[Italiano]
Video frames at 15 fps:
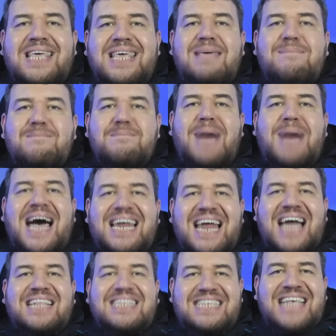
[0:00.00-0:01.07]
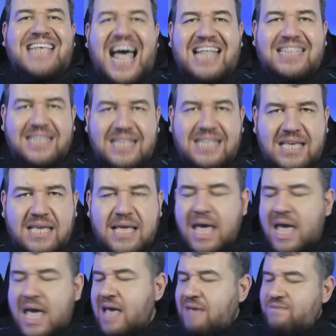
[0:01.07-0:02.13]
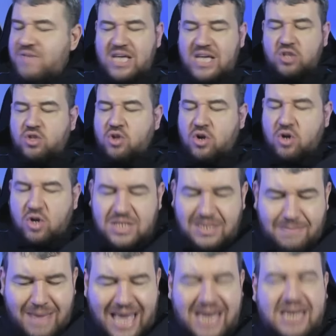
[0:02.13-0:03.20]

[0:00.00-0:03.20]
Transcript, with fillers: imbarazzanti. Victor Rosimen,